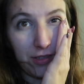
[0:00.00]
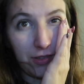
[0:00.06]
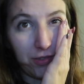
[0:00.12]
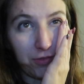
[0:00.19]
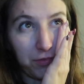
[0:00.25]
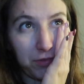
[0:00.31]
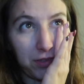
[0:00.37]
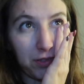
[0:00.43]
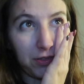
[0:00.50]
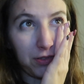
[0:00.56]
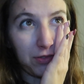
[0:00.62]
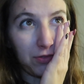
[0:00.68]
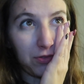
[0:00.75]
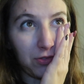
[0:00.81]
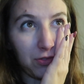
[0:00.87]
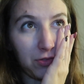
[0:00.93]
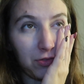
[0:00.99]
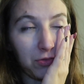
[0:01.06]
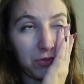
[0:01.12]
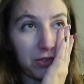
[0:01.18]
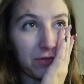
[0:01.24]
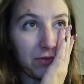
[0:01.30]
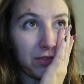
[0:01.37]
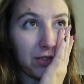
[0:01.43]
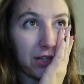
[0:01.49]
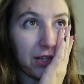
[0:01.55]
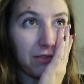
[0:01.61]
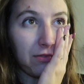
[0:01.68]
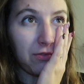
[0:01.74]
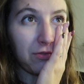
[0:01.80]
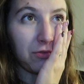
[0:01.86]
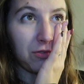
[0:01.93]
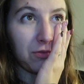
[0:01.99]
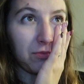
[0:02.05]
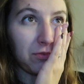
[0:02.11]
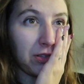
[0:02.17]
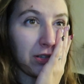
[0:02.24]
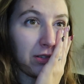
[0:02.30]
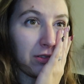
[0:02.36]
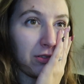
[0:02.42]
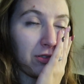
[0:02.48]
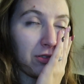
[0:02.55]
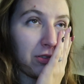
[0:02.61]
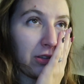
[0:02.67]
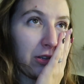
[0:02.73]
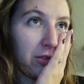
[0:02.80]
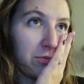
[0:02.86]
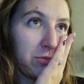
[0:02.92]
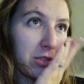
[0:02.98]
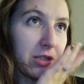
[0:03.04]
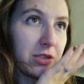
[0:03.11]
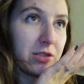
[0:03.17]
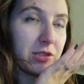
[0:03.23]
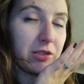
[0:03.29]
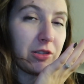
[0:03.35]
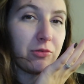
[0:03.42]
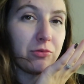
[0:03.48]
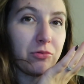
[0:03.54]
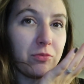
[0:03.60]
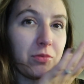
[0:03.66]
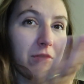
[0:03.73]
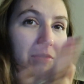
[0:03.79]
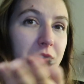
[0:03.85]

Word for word: Domin wciągnął się w grę, w którą oglądają dzieci na YouTubie.